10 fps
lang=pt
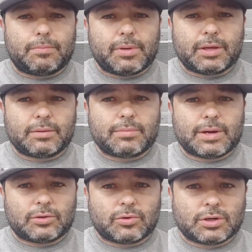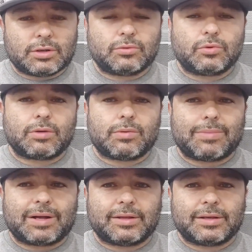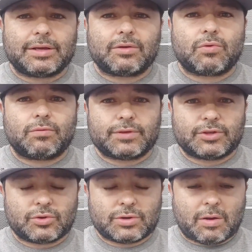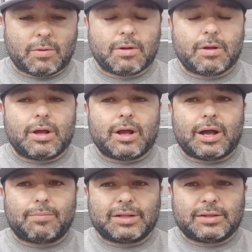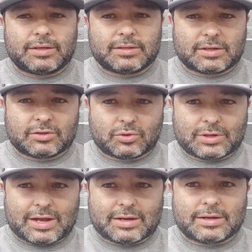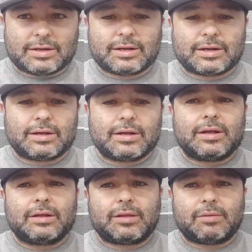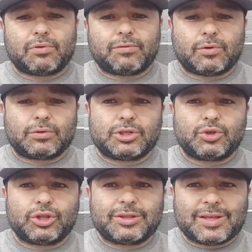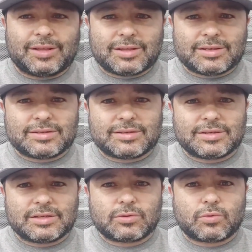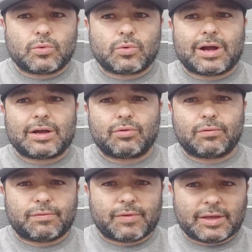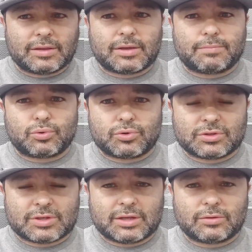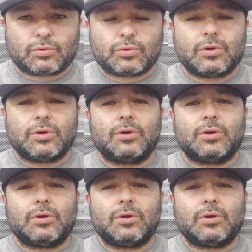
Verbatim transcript: bem maior do que uma bateria convencional. A bateria estacionária, ela tem por volta de 85 a 90%